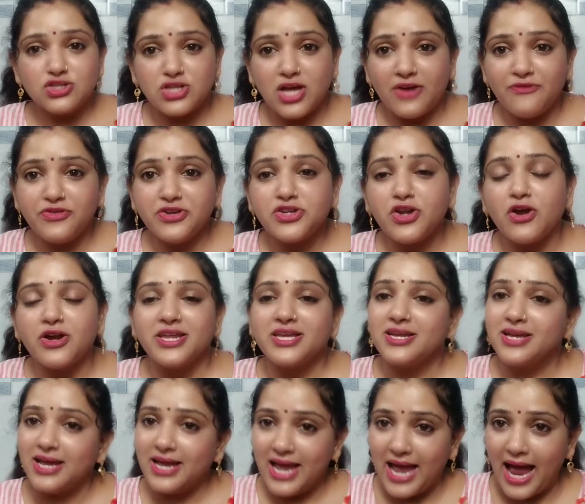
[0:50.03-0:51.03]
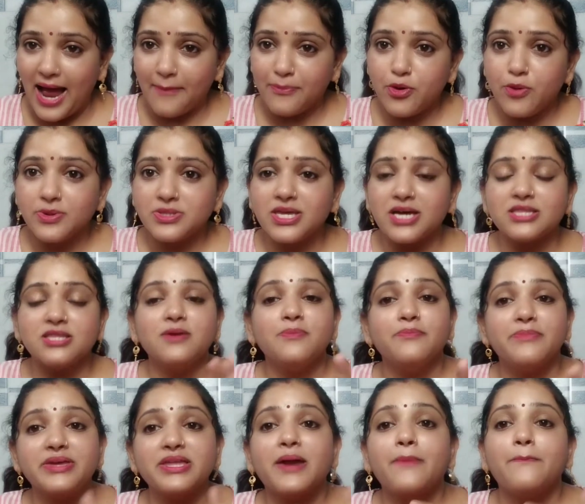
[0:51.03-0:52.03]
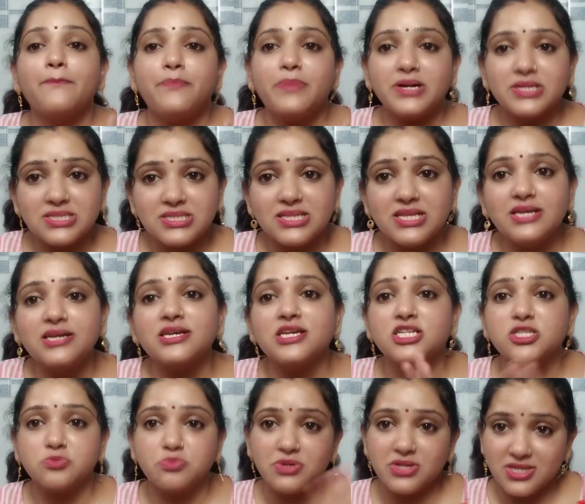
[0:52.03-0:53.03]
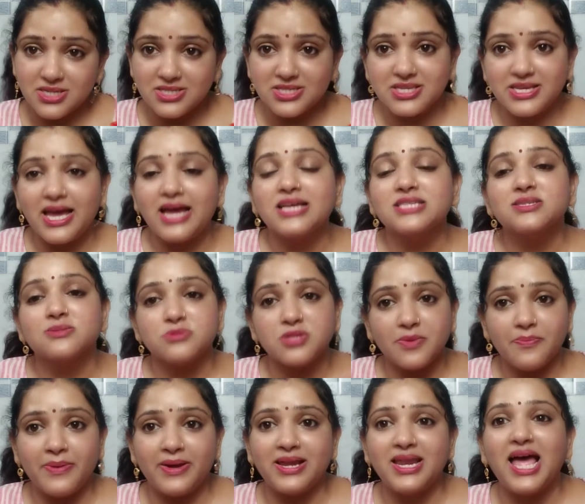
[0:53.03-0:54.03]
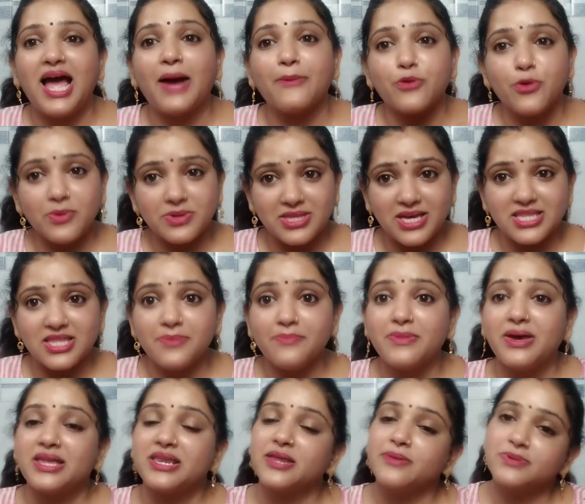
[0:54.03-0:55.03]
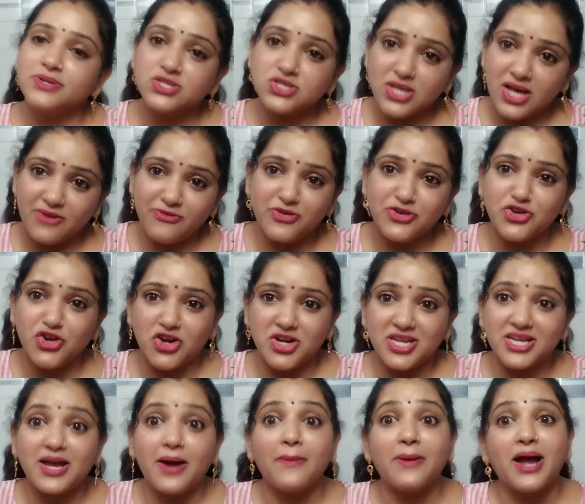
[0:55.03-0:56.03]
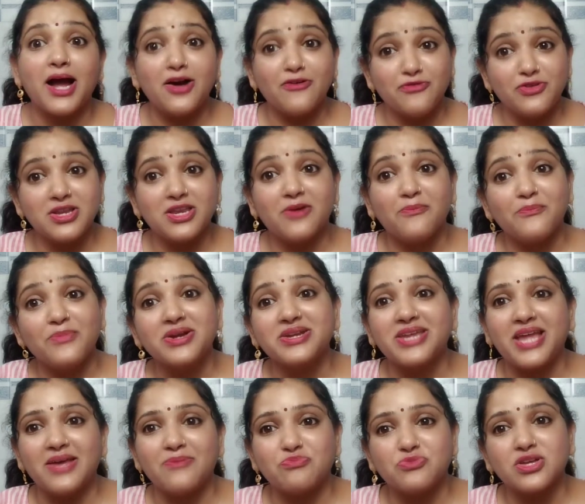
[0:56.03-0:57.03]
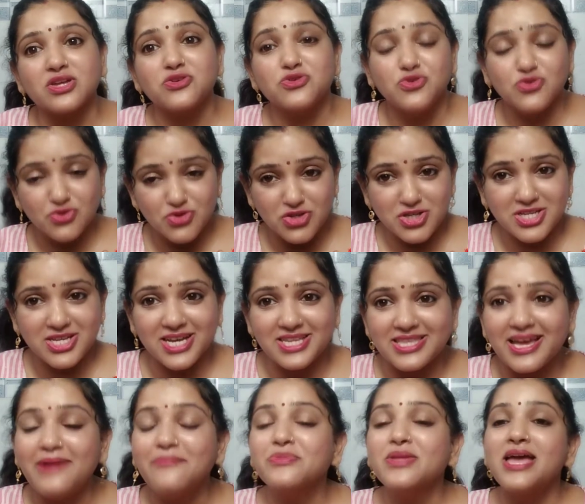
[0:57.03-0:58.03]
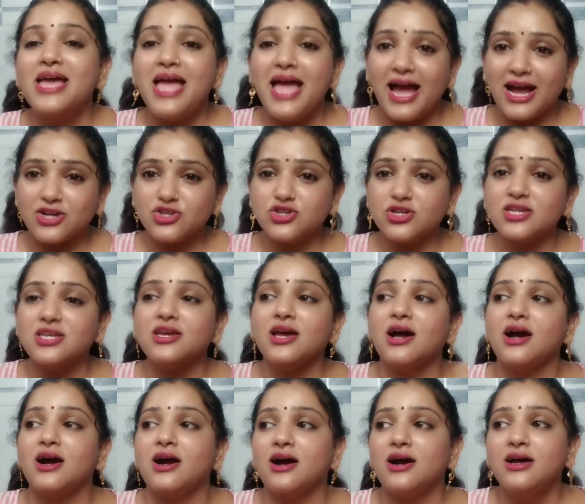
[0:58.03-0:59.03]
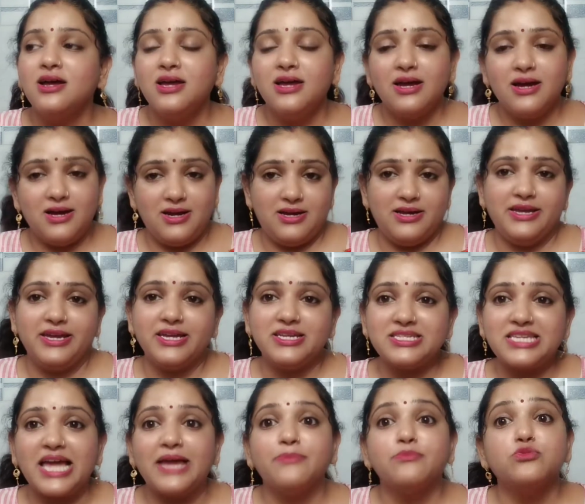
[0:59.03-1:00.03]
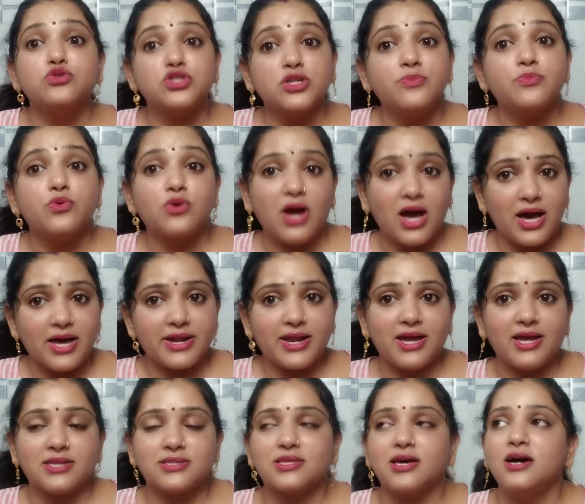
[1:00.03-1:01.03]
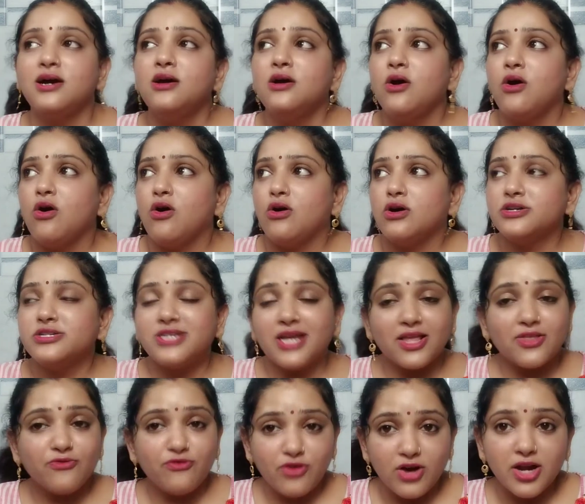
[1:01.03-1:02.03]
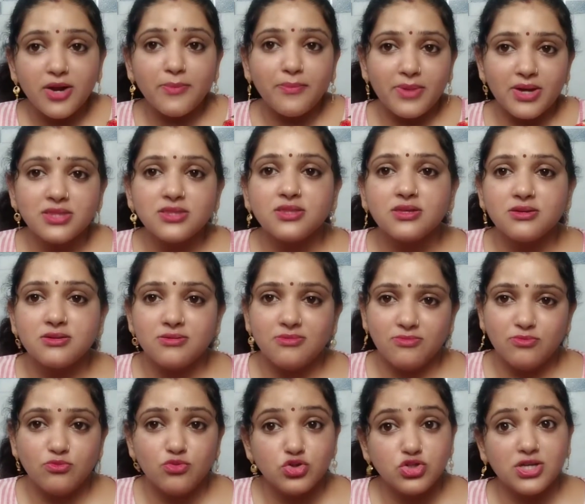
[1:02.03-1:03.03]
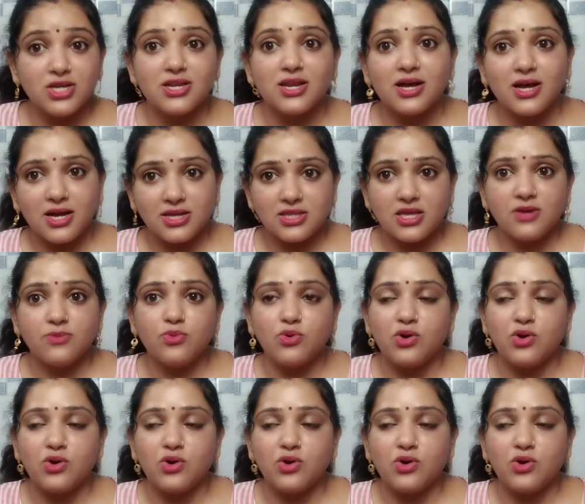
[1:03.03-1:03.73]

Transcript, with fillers: साफी टॉनिक आपको बता दें मेरा पर्सनल एक्सपीरियंस क्या है सबसे पहले आपको बता दें मैंने भी साफ़ी टॉनिक का काफ़ी लंबे टाइम तक यूज किया था एक्चुअली एक टाइम मुझे बुखार आया था और शायद वन मंथ मुझे लगातार